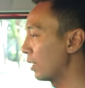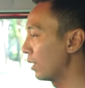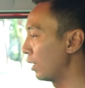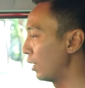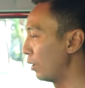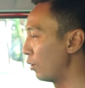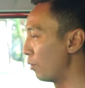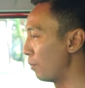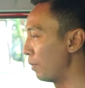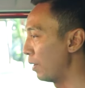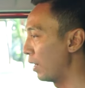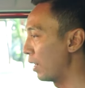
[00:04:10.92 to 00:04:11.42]

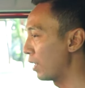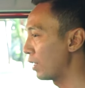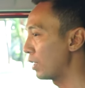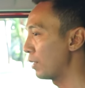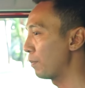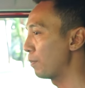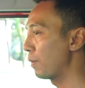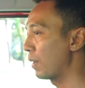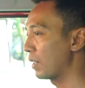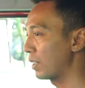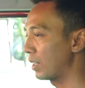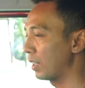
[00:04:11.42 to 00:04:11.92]

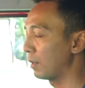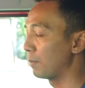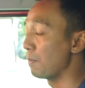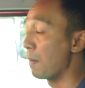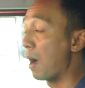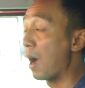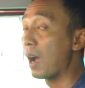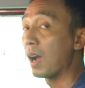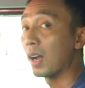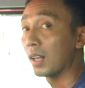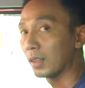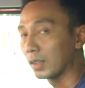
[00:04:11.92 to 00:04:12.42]
didominasi plastik
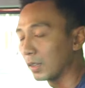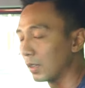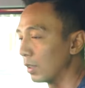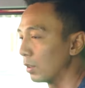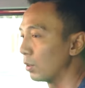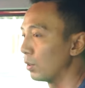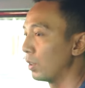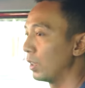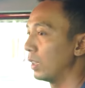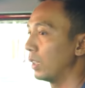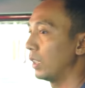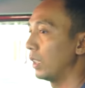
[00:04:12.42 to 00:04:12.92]
banget
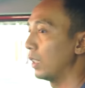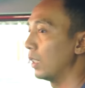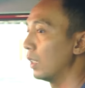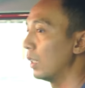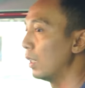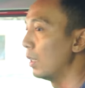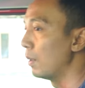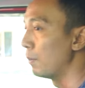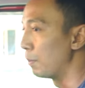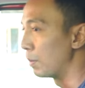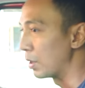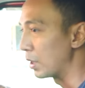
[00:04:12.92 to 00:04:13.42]
gitu jadi
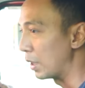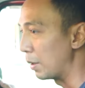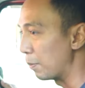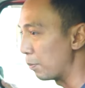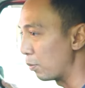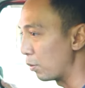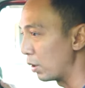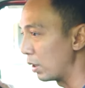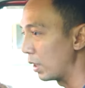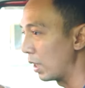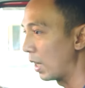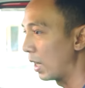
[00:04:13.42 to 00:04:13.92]

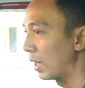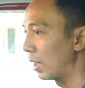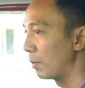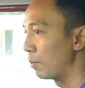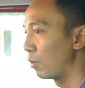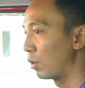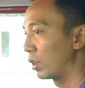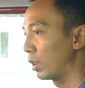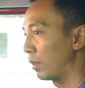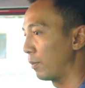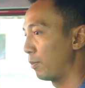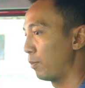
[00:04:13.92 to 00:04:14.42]
meskipun dia ada
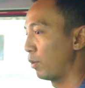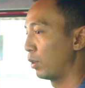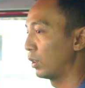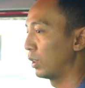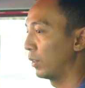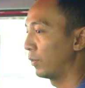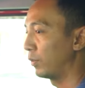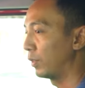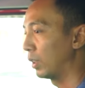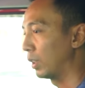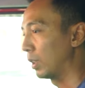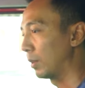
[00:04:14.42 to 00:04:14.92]

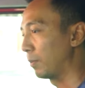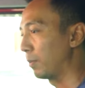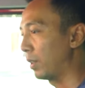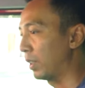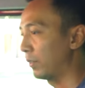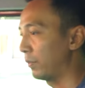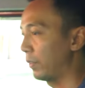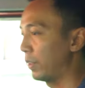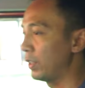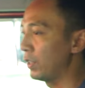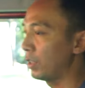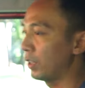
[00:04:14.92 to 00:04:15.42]
motif-motif tetap
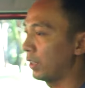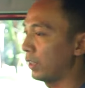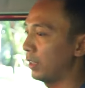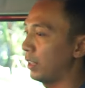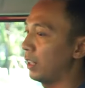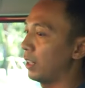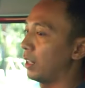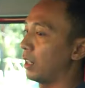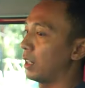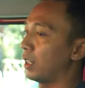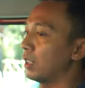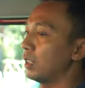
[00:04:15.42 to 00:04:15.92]

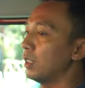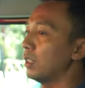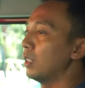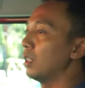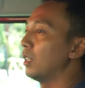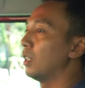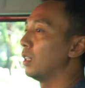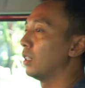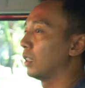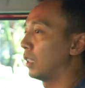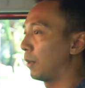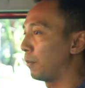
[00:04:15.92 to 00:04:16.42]
adventure-nya ya
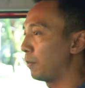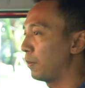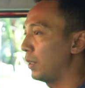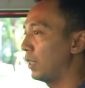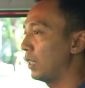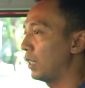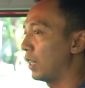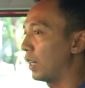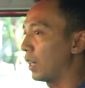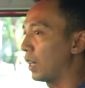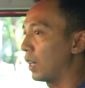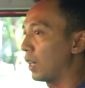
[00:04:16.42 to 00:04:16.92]

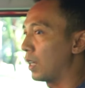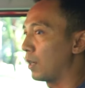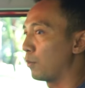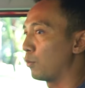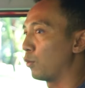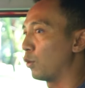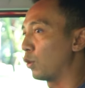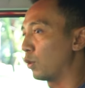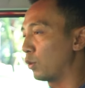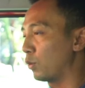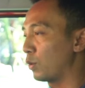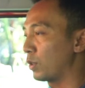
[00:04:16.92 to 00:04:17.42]
tapi ya
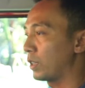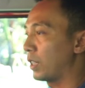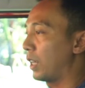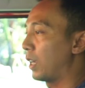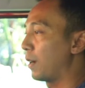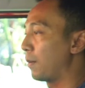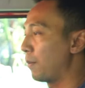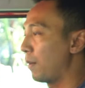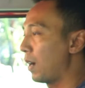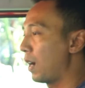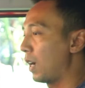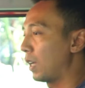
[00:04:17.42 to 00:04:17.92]
menurut gue
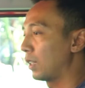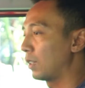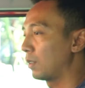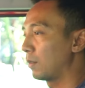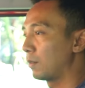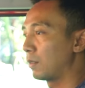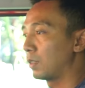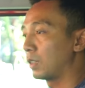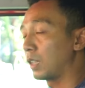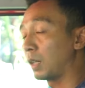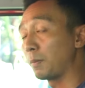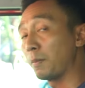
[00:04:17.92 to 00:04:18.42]
sayang banget
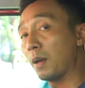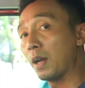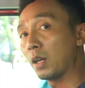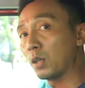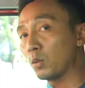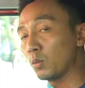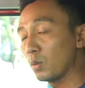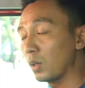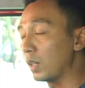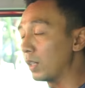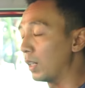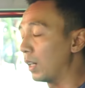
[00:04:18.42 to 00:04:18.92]

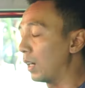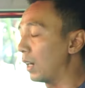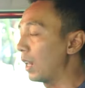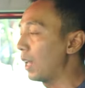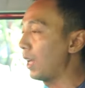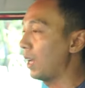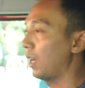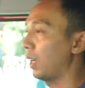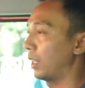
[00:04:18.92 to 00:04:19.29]
terbaru adalah